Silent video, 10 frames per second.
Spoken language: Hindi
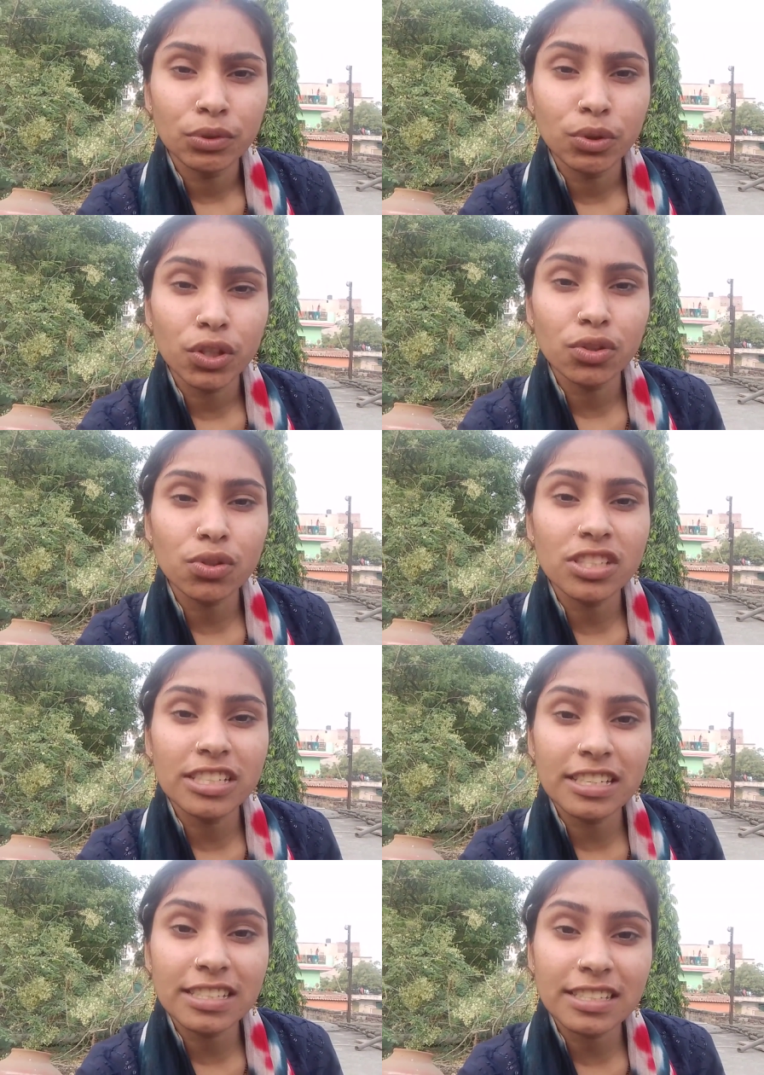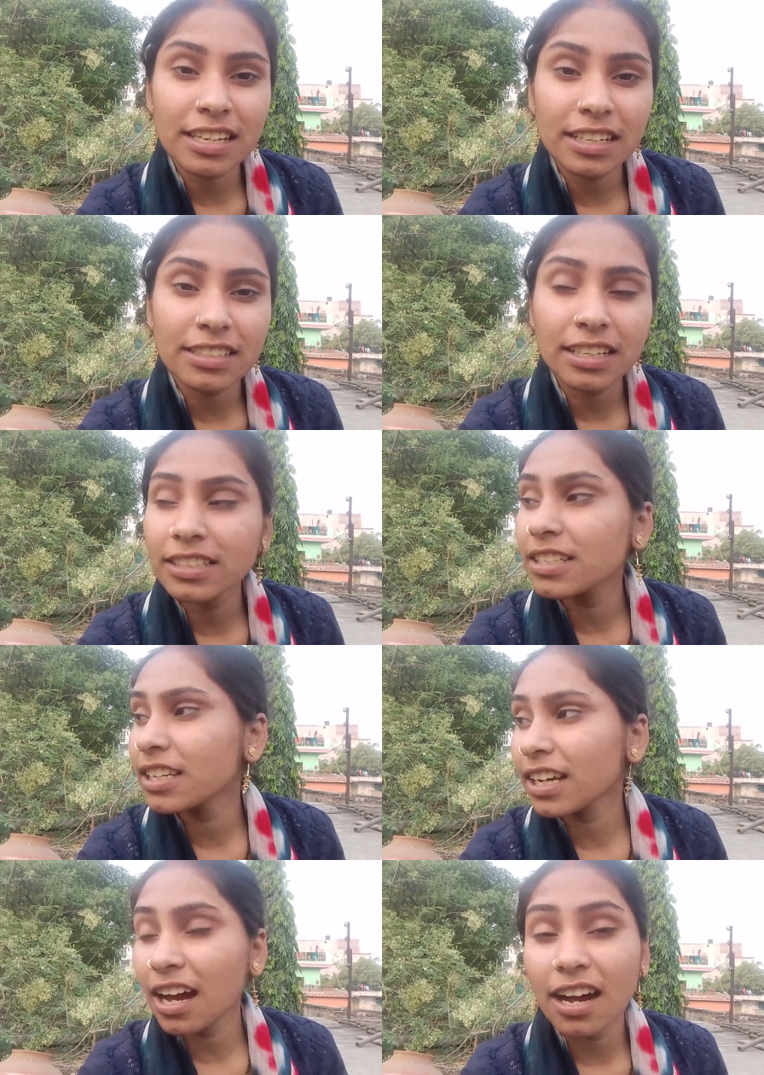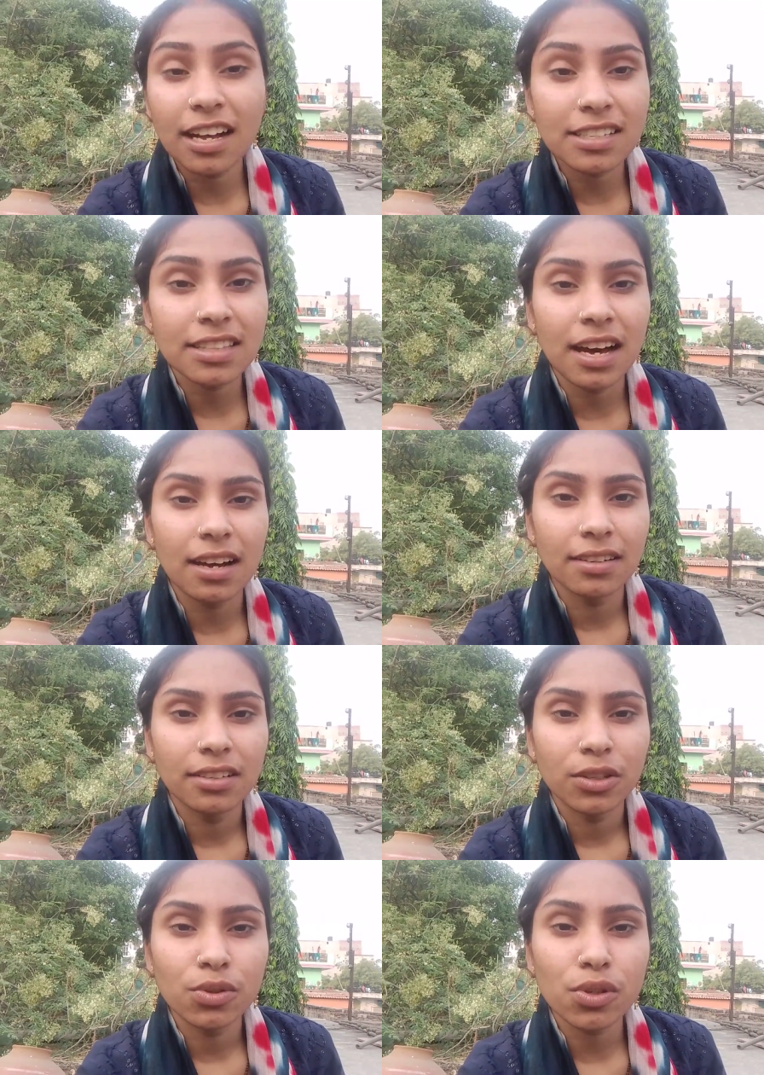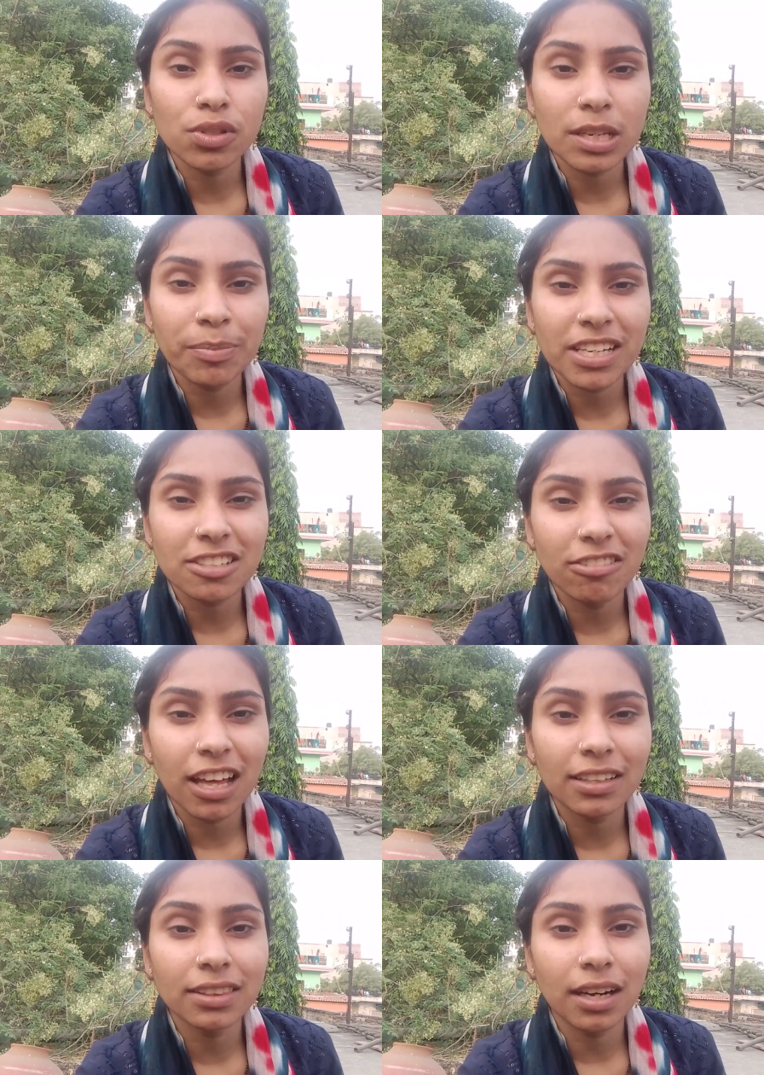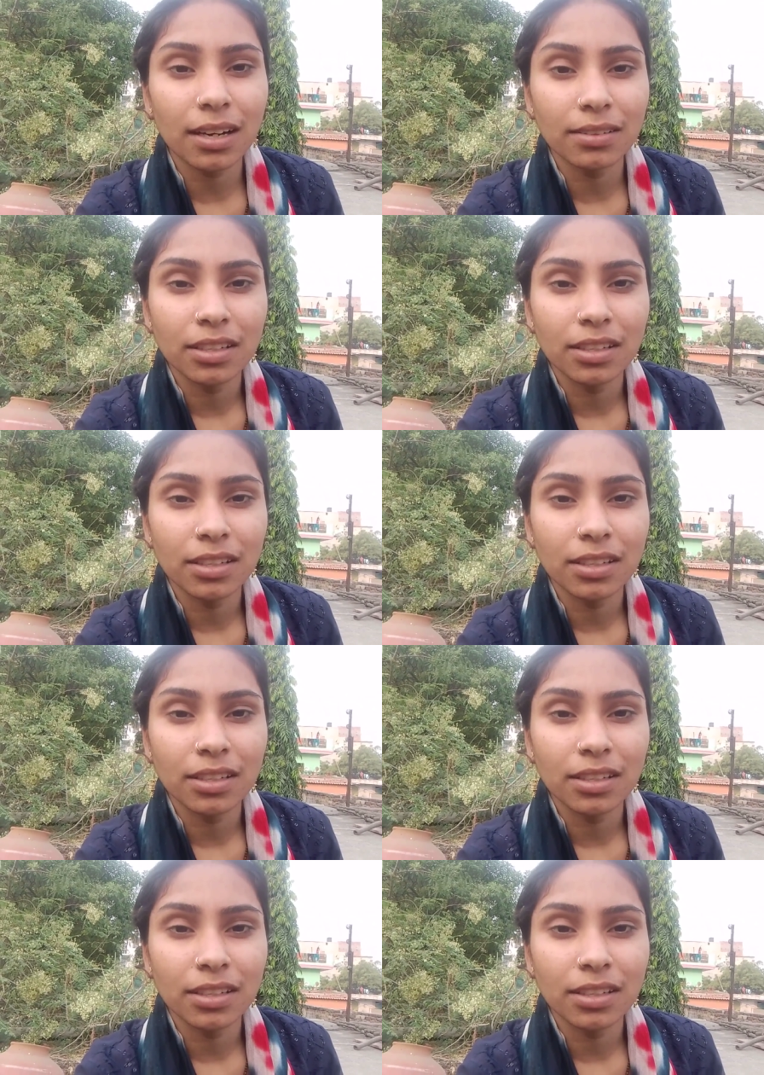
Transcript: क्योंकि उसको जीने से जीने का आँच था क्योंकि उसके पास औलाद था